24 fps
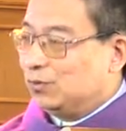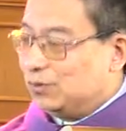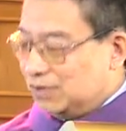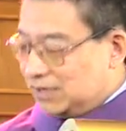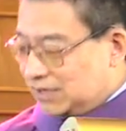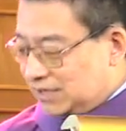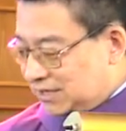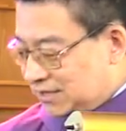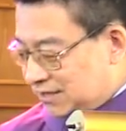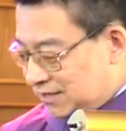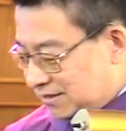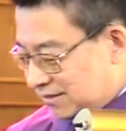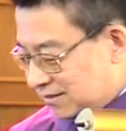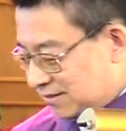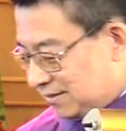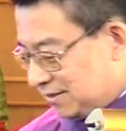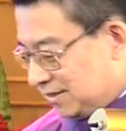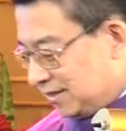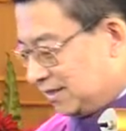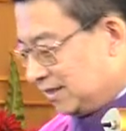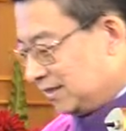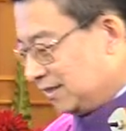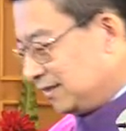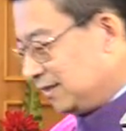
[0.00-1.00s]
我
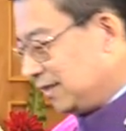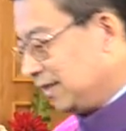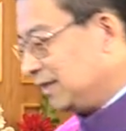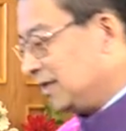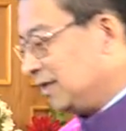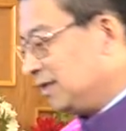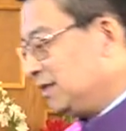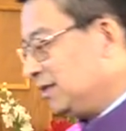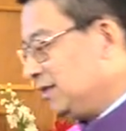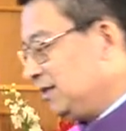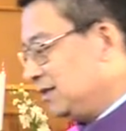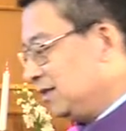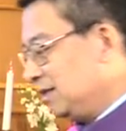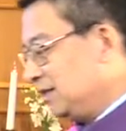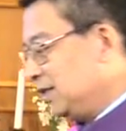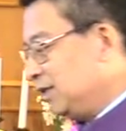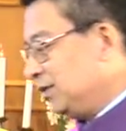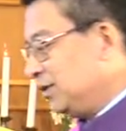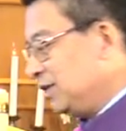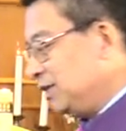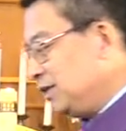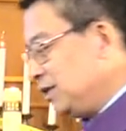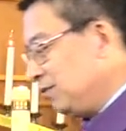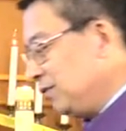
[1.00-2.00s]
呃，大家记得
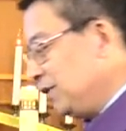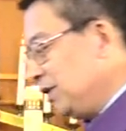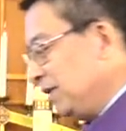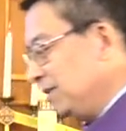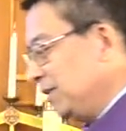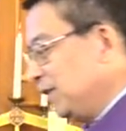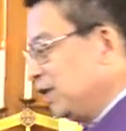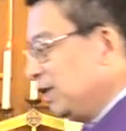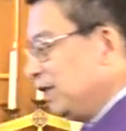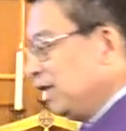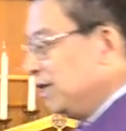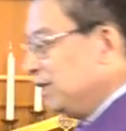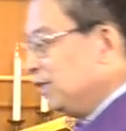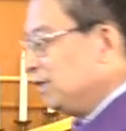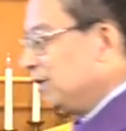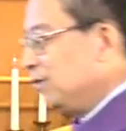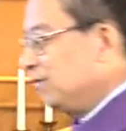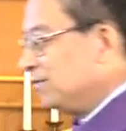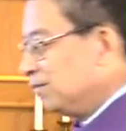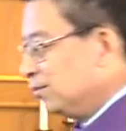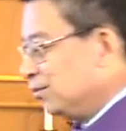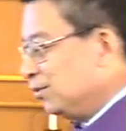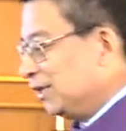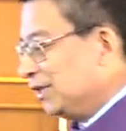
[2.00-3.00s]
这段经文里面的镰
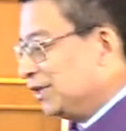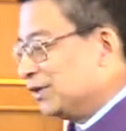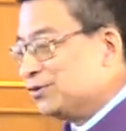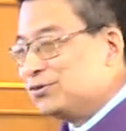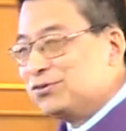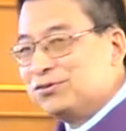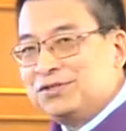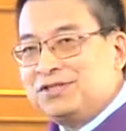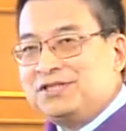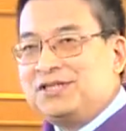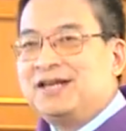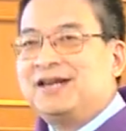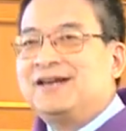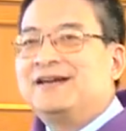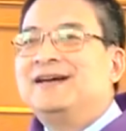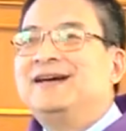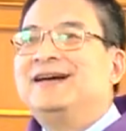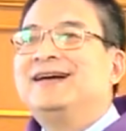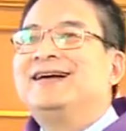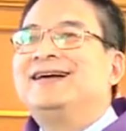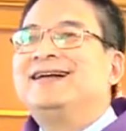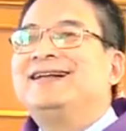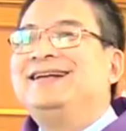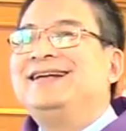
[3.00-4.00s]
刀不断的出现，
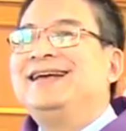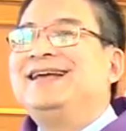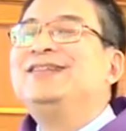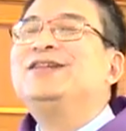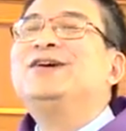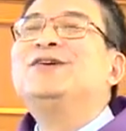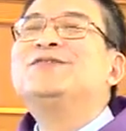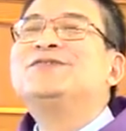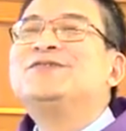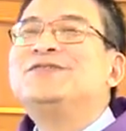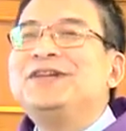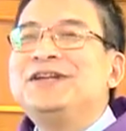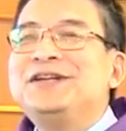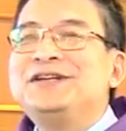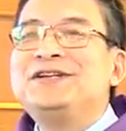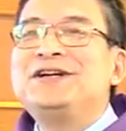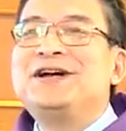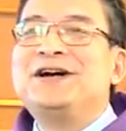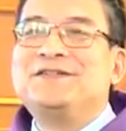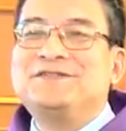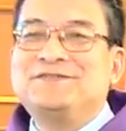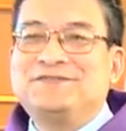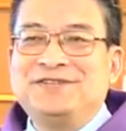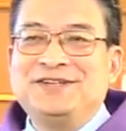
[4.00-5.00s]
镰刀非
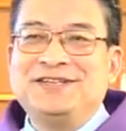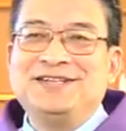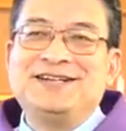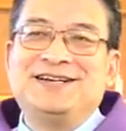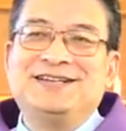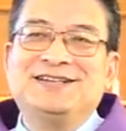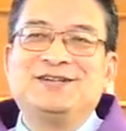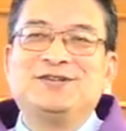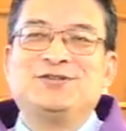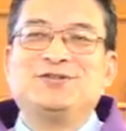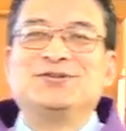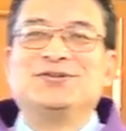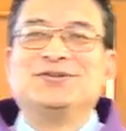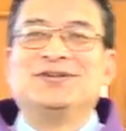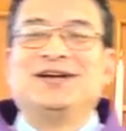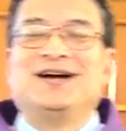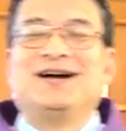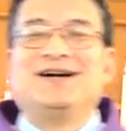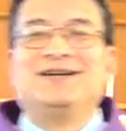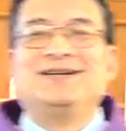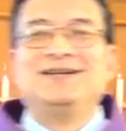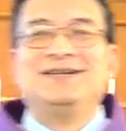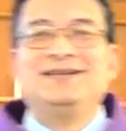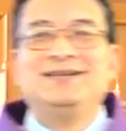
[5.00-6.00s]
常非常的重
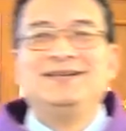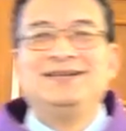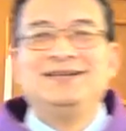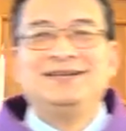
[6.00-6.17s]
要。